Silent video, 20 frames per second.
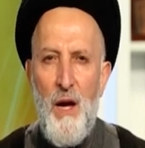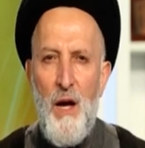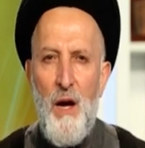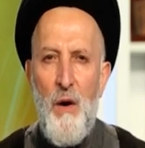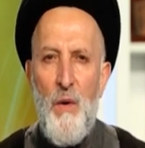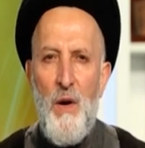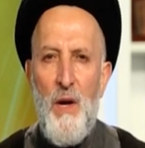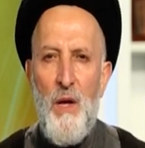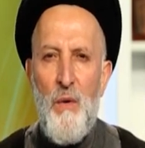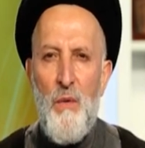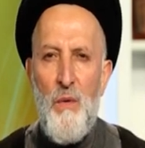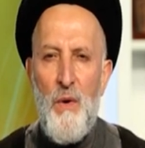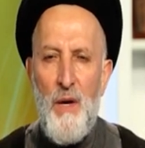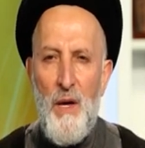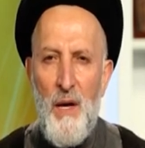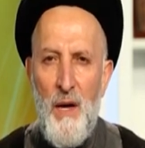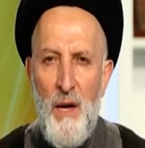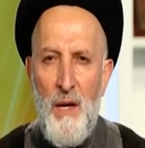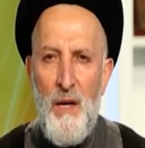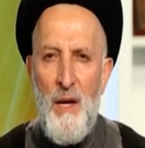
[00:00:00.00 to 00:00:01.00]
أولو
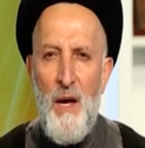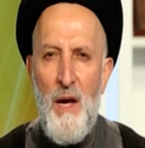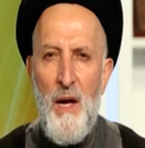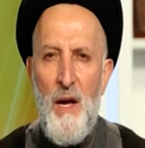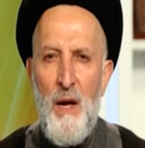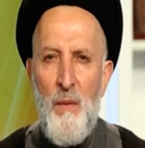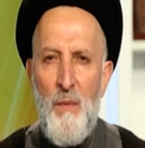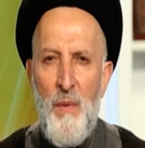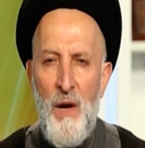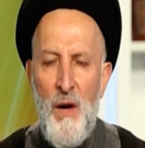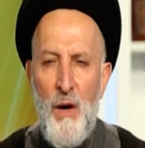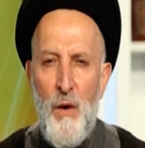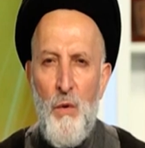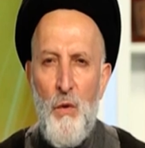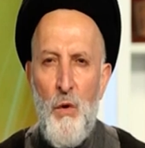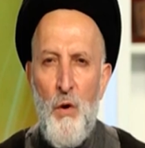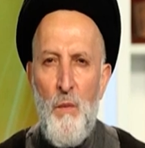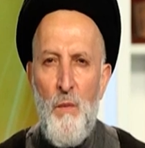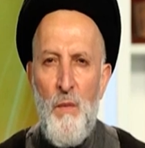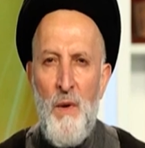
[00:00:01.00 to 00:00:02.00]
كان
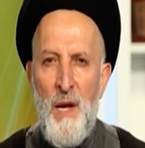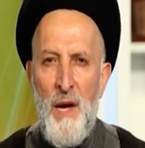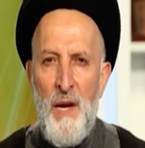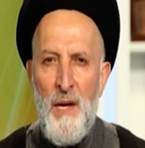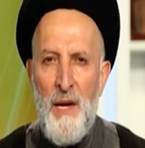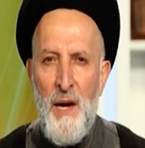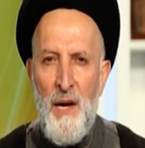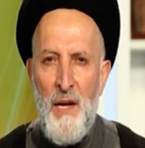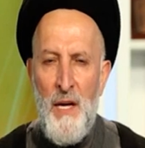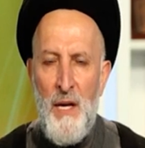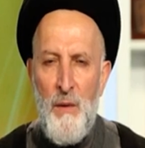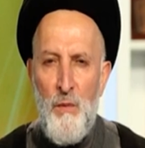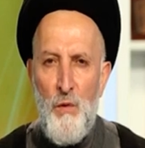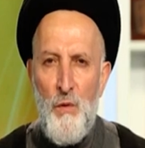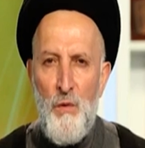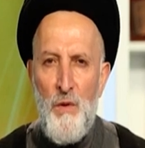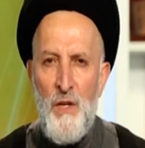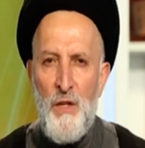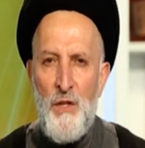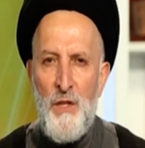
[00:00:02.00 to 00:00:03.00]
آباؤهم لا
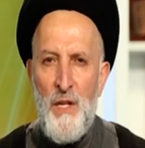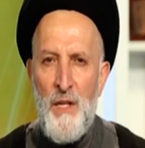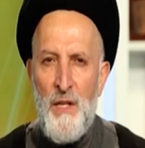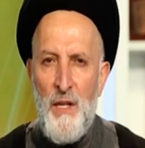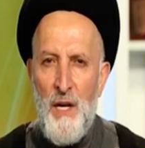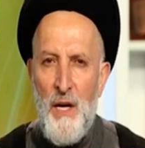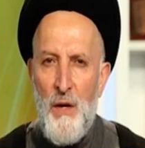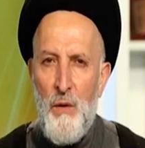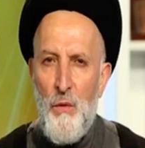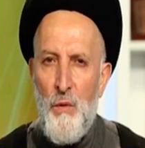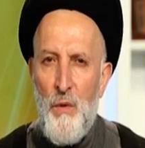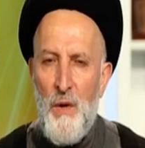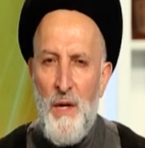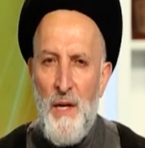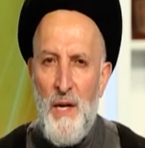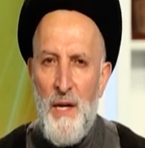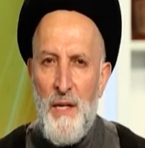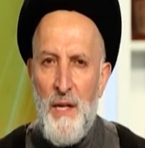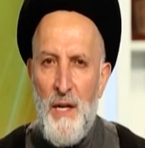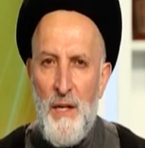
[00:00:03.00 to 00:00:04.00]
يعلمون شيئا
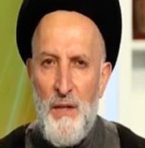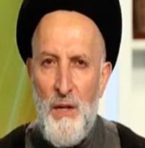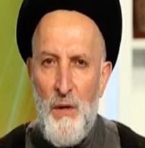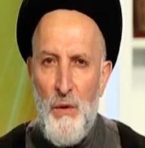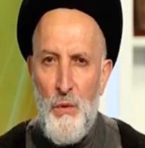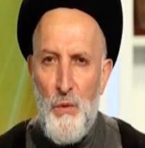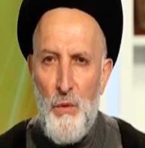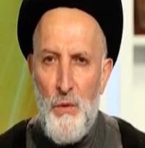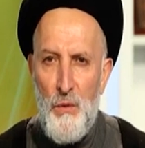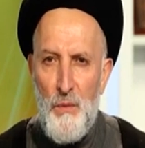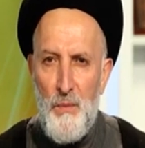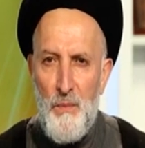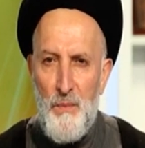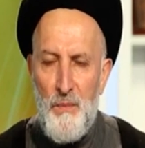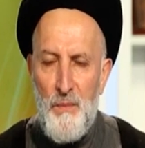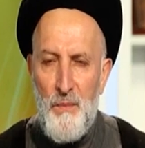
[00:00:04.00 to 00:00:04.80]
ولا يهتدون